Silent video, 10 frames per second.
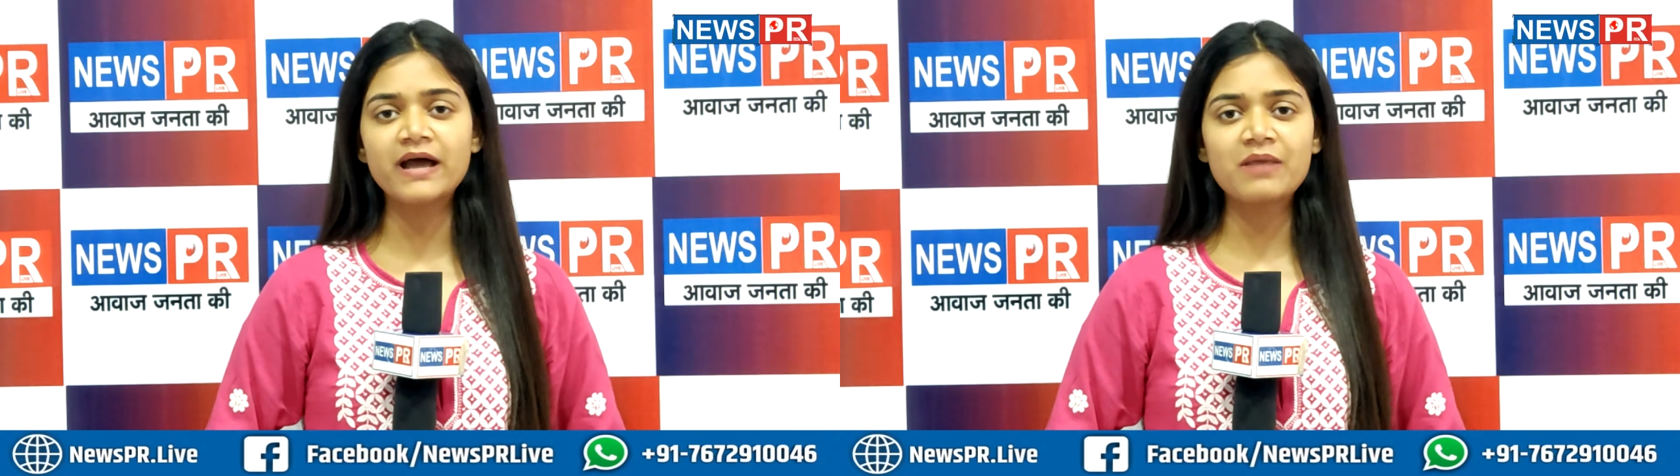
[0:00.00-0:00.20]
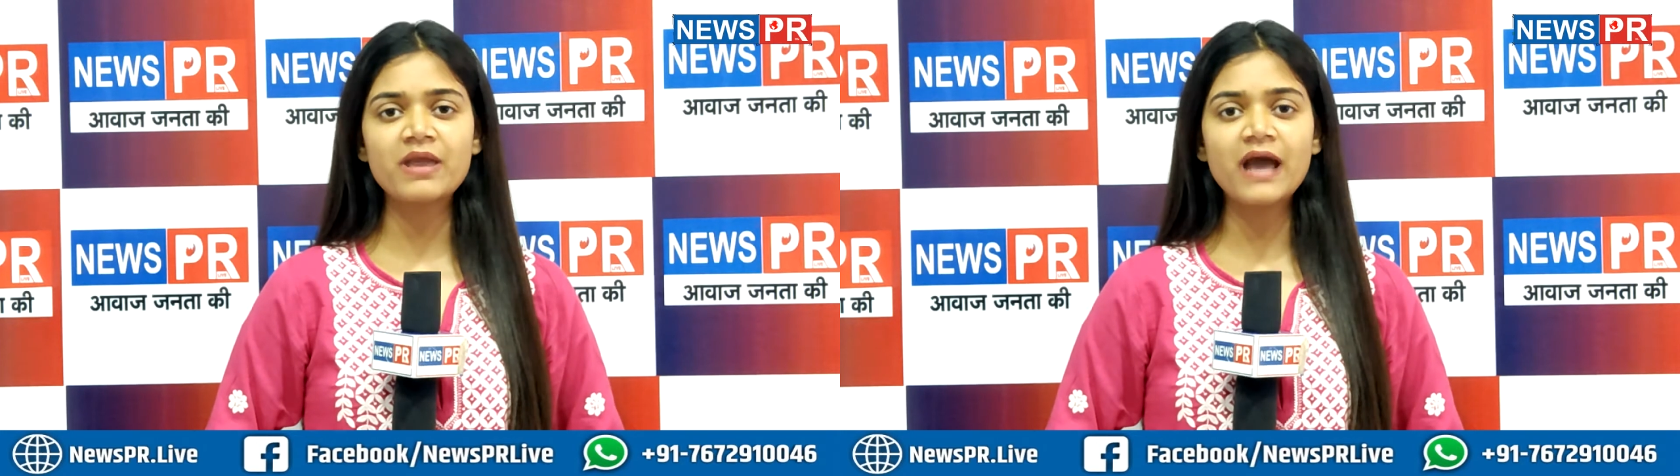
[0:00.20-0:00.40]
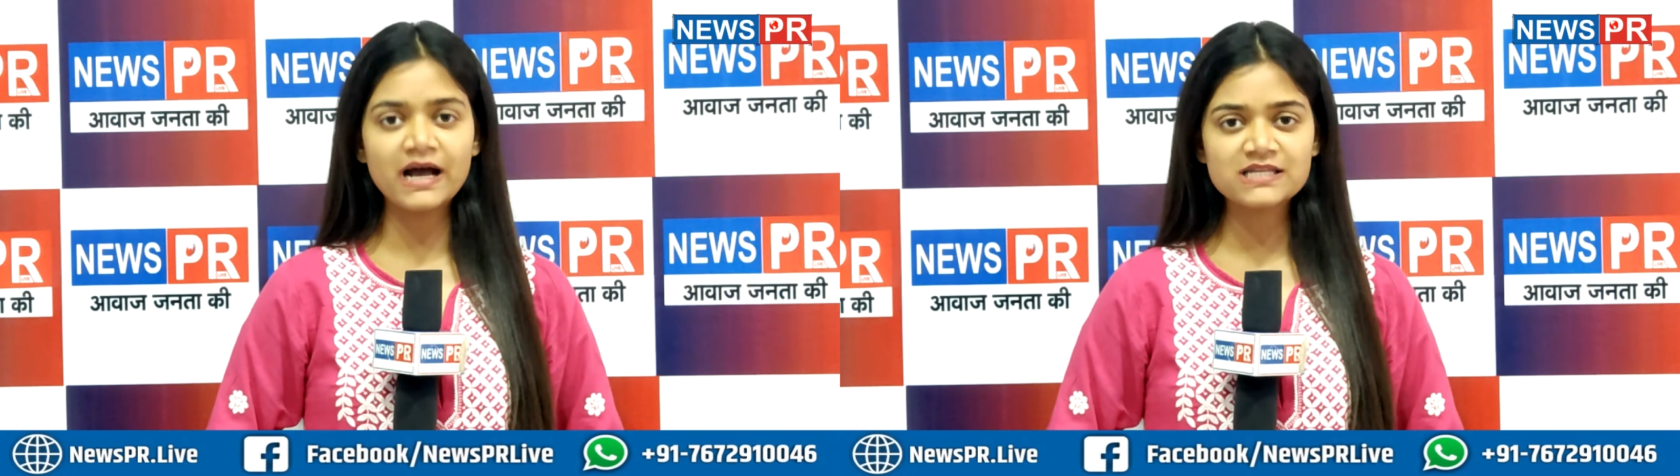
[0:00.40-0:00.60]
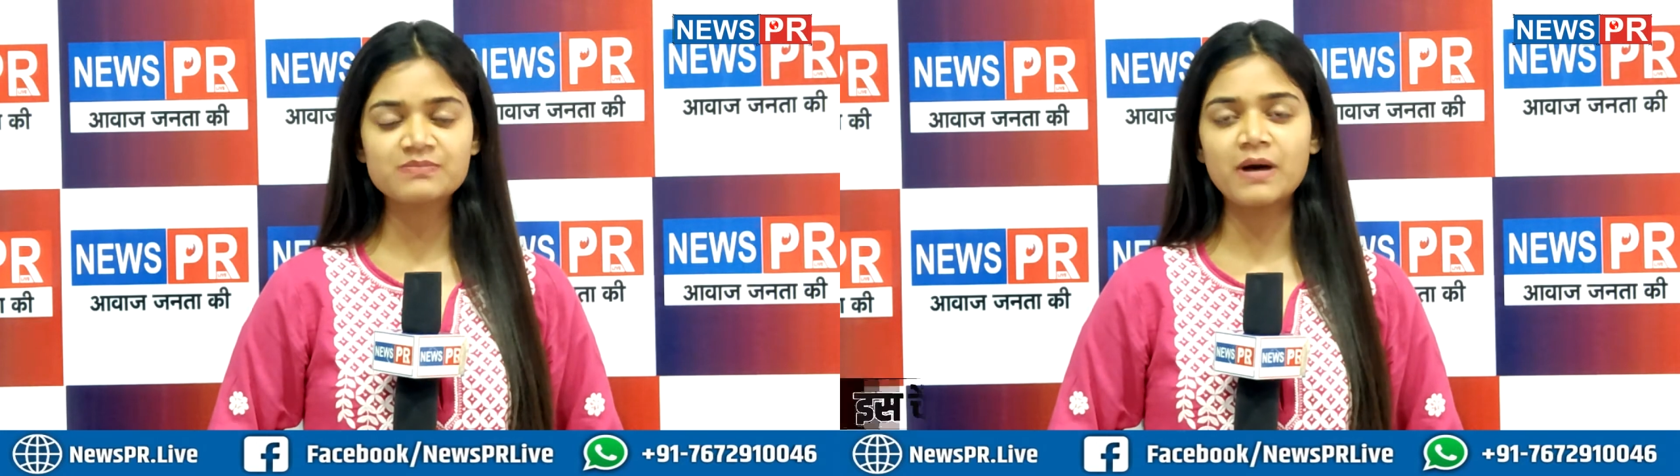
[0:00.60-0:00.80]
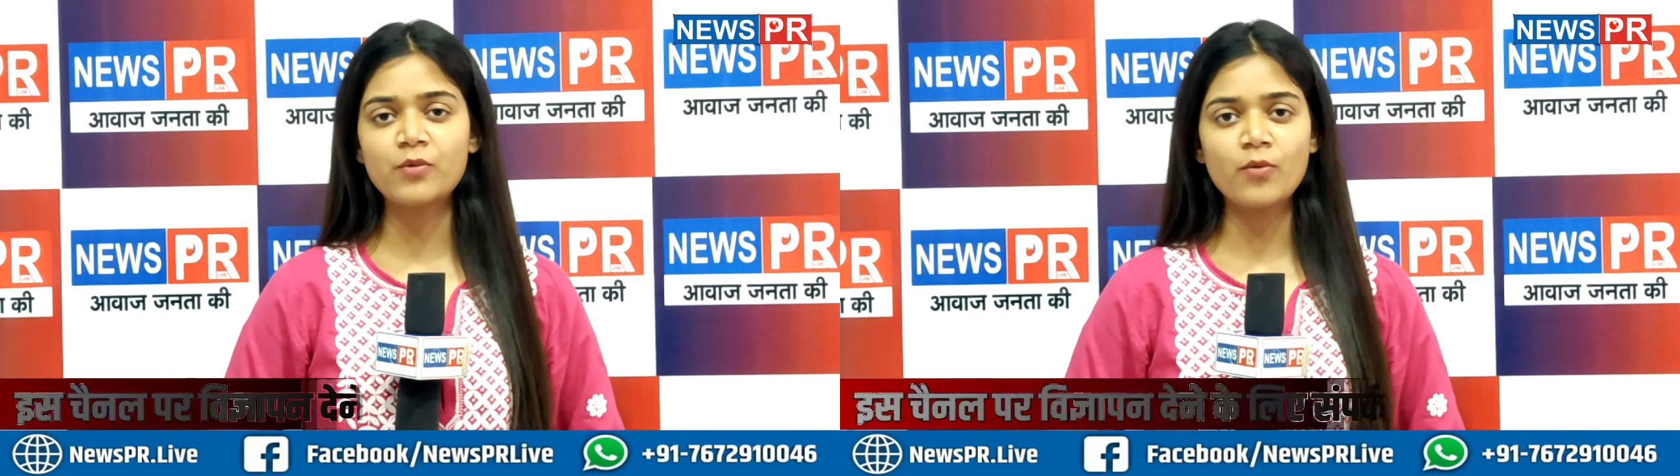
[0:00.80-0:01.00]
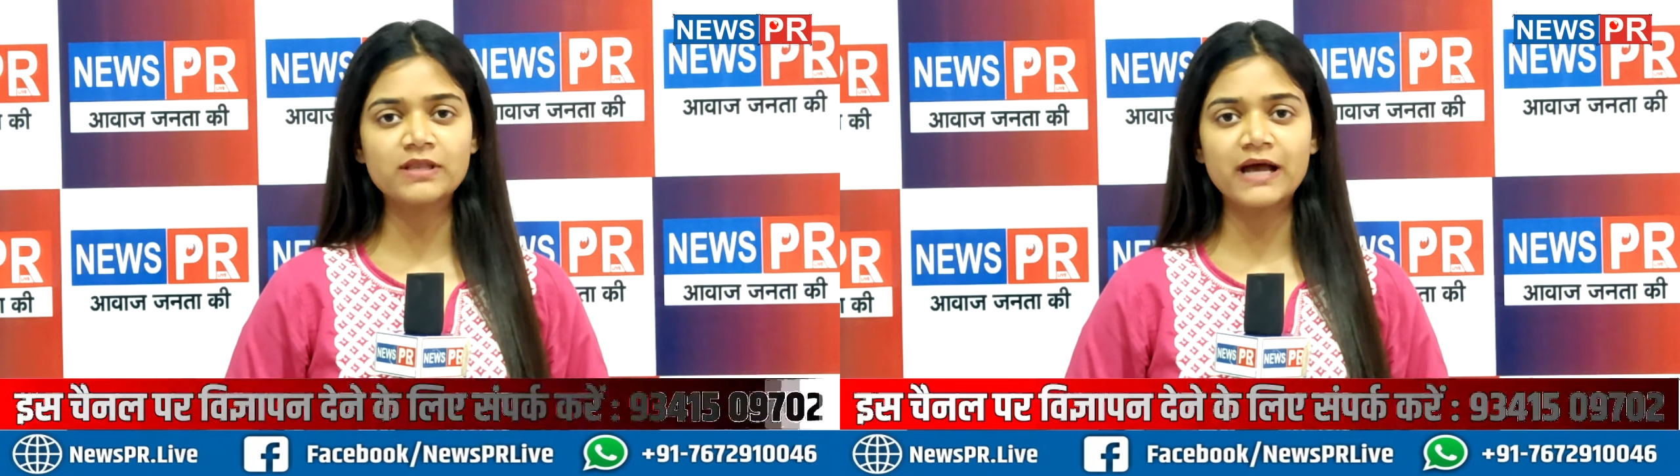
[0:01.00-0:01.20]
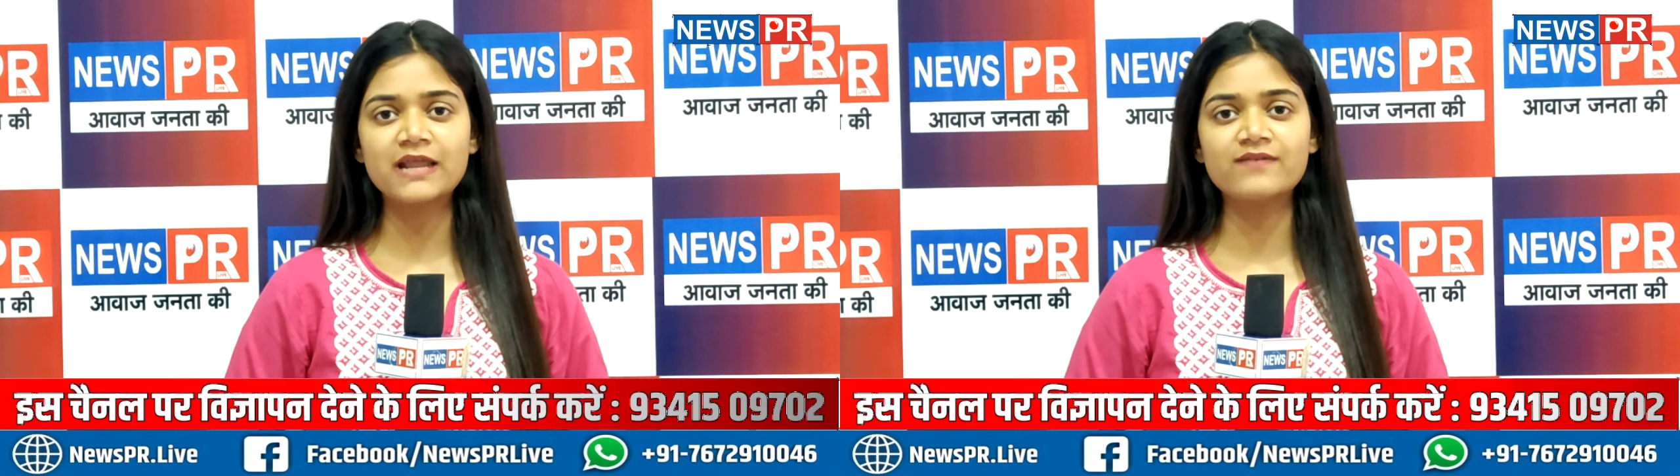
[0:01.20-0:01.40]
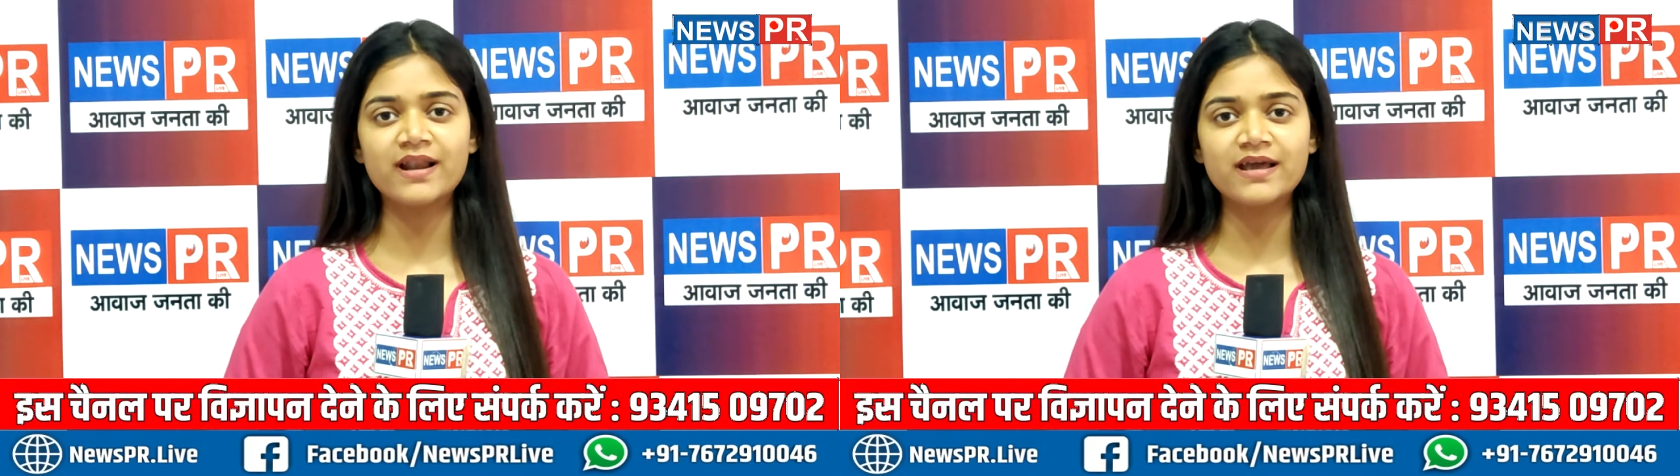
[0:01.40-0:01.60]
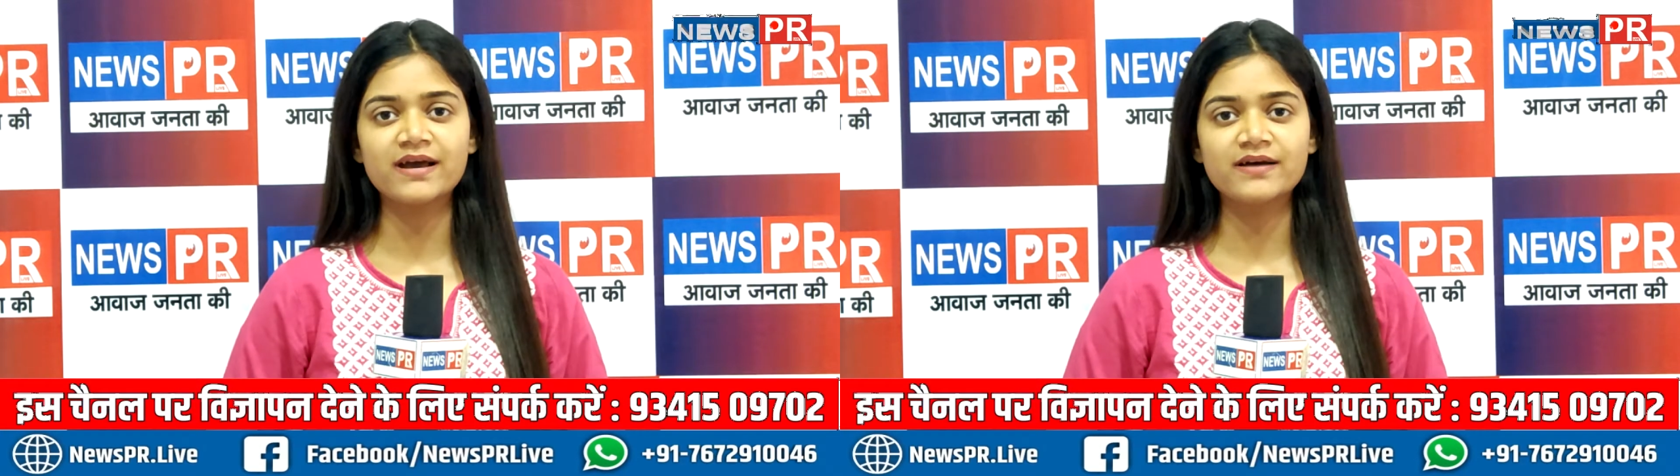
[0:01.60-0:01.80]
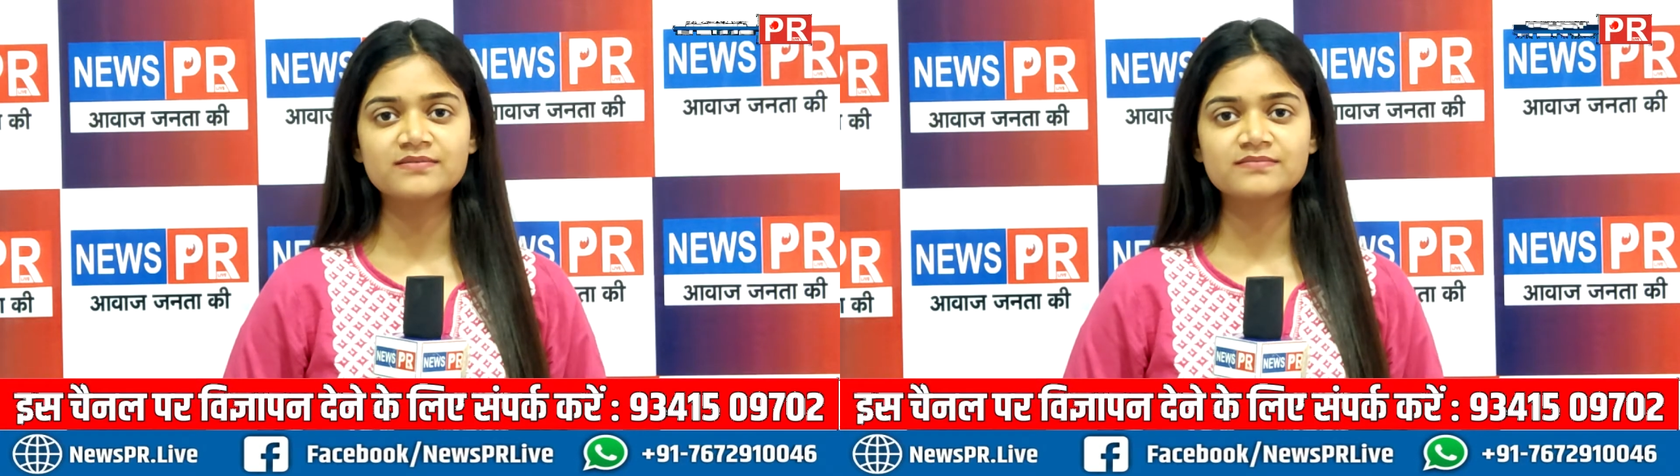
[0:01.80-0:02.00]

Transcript: बारे में आज हम आपको बताने वाले हैं